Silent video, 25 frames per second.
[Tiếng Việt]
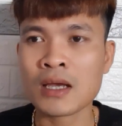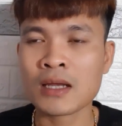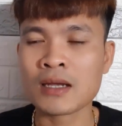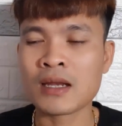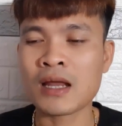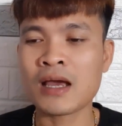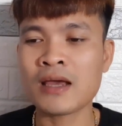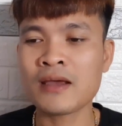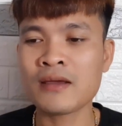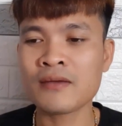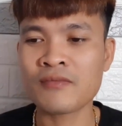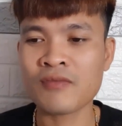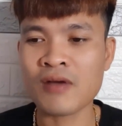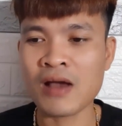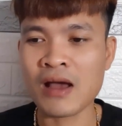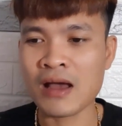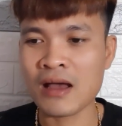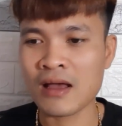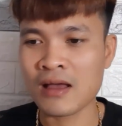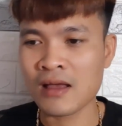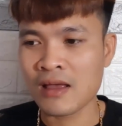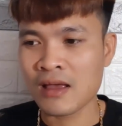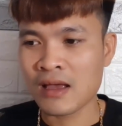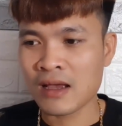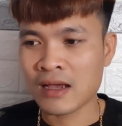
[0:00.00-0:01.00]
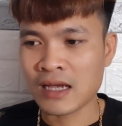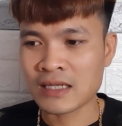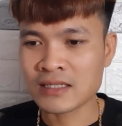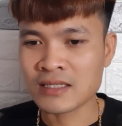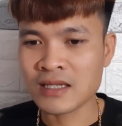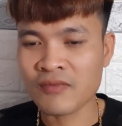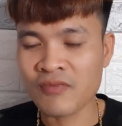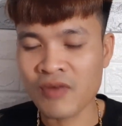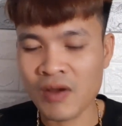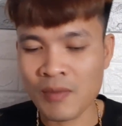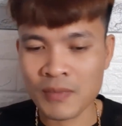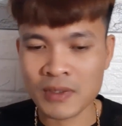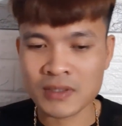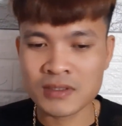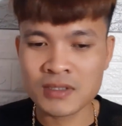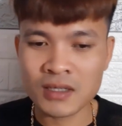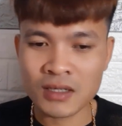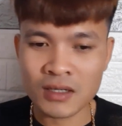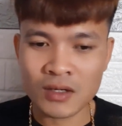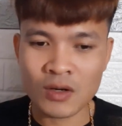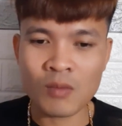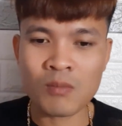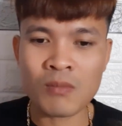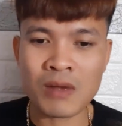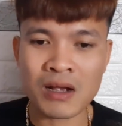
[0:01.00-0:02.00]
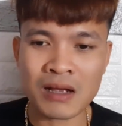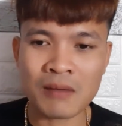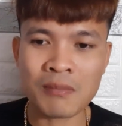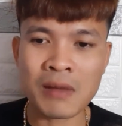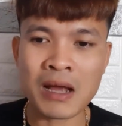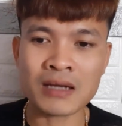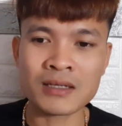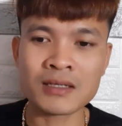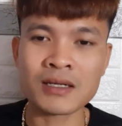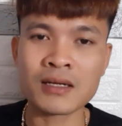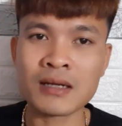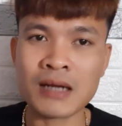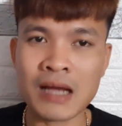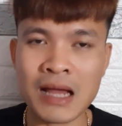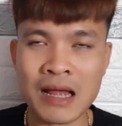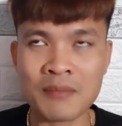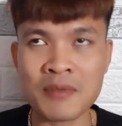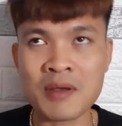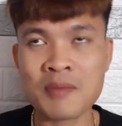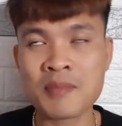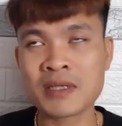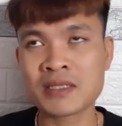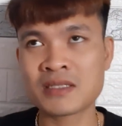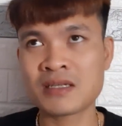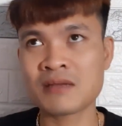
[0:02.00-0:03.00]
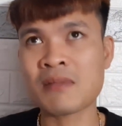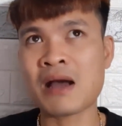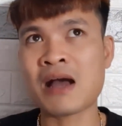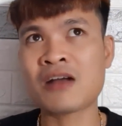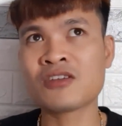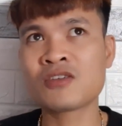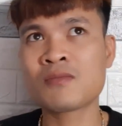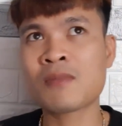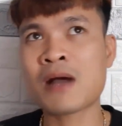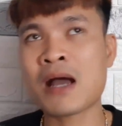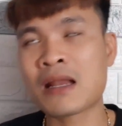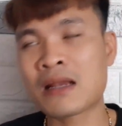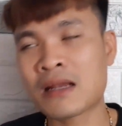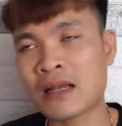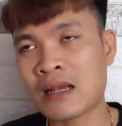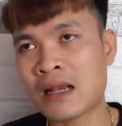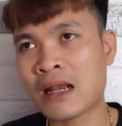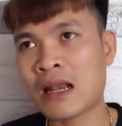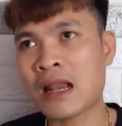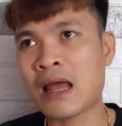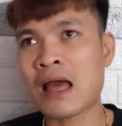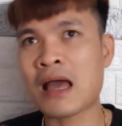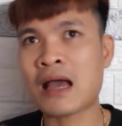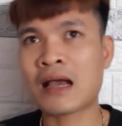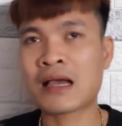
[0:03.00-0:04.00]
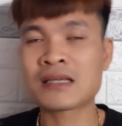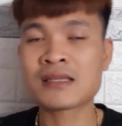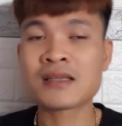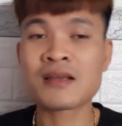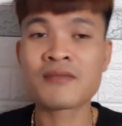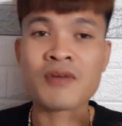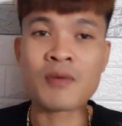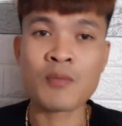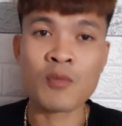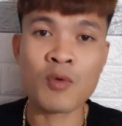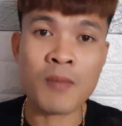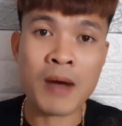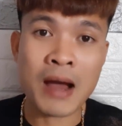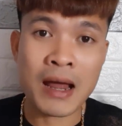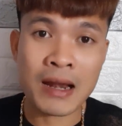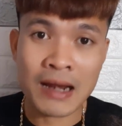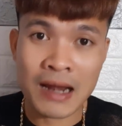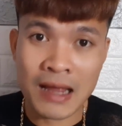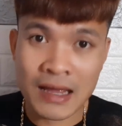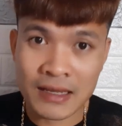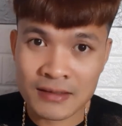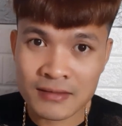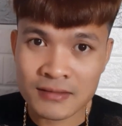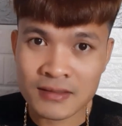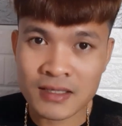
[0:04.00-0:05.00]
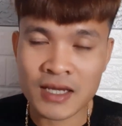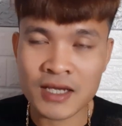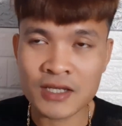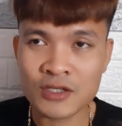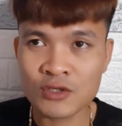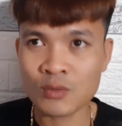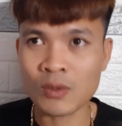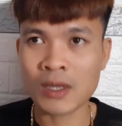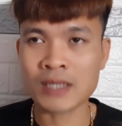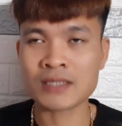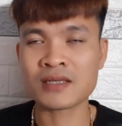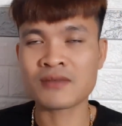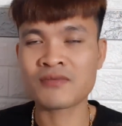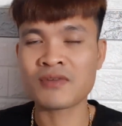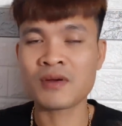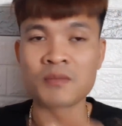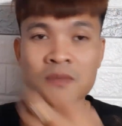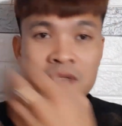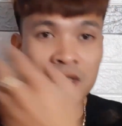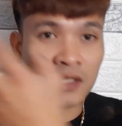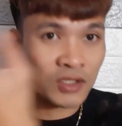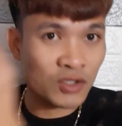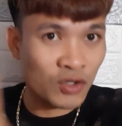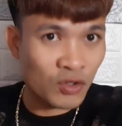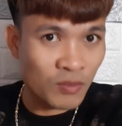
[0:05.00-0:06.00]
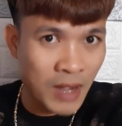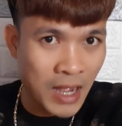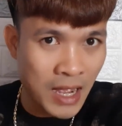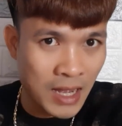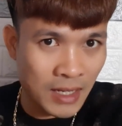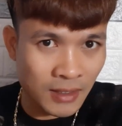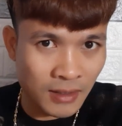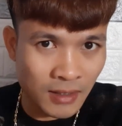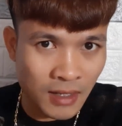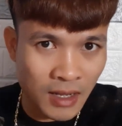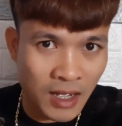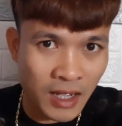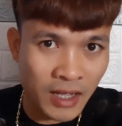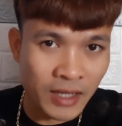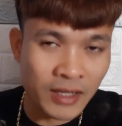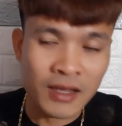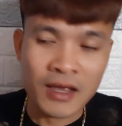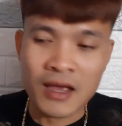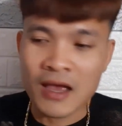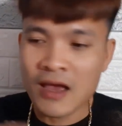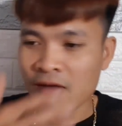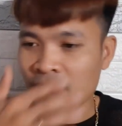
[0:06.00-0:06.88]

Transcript: Đấy, và cái sản phẩm mà trước cái lúc mà các bạn nhận được hàng bên mình sẽ báo cho bạn là cái sản phẩm của bạn là như thế, chụp ảnh sản phẩm gửi cho bạn. Đấy.